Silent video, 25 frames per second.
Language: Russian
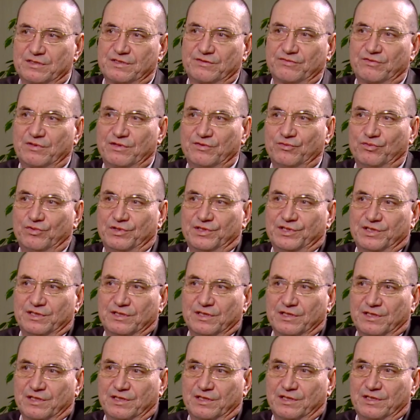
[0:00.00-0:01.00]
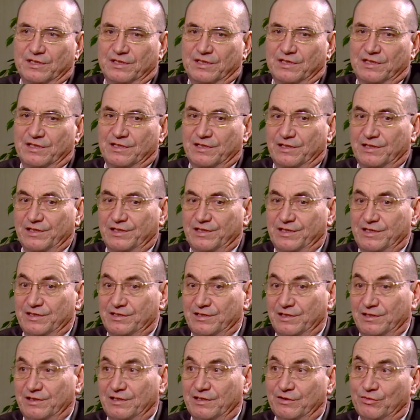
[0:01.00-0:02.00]
своего лидера Игоря
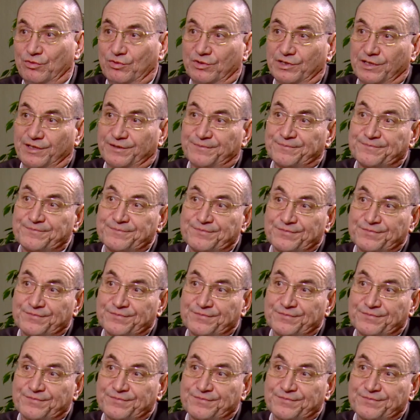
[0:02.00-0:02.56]
Николаевича Дадуна.